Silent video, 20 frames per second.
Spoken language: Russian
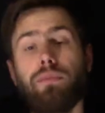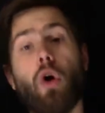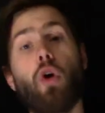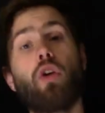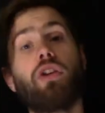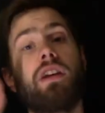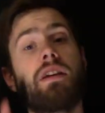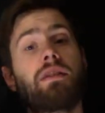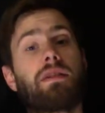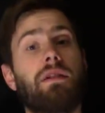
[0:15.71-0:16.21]

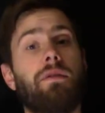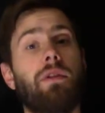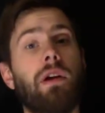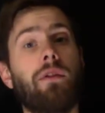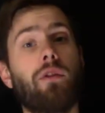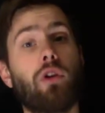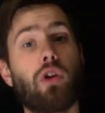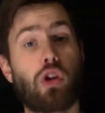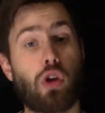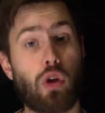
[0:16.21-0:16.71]
но если вы
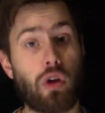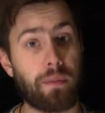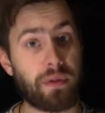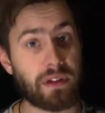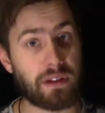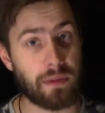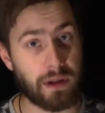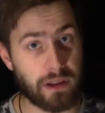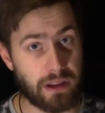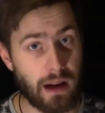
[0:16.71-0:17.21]
его еще не
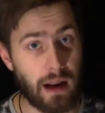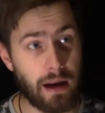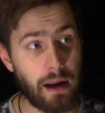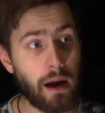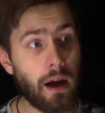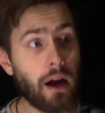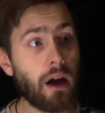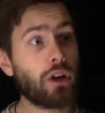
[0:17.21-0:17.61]
посмотрели,